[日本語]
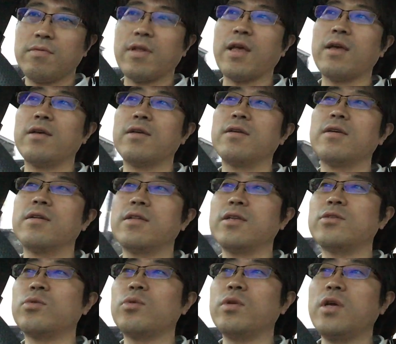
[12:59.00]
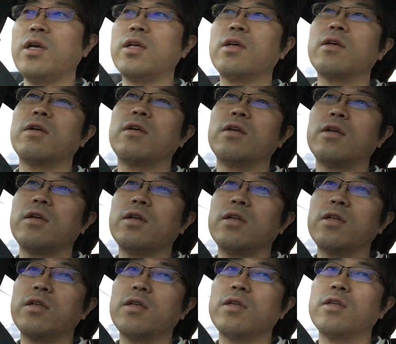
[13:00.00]
ね。だそれが
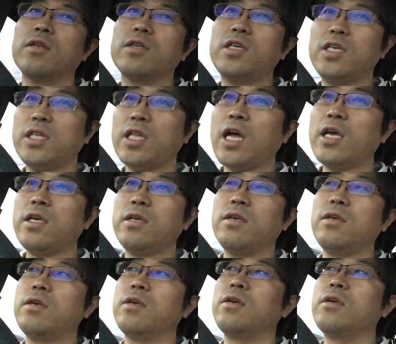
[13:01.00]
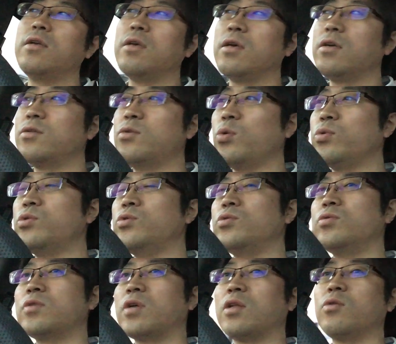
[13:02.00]
期待と
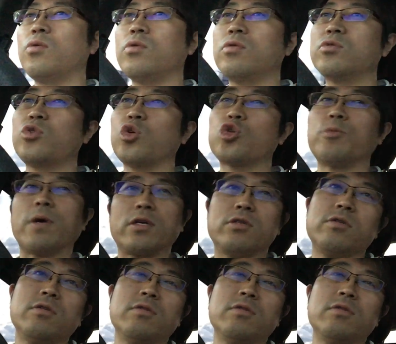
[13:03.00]
いう名の束縛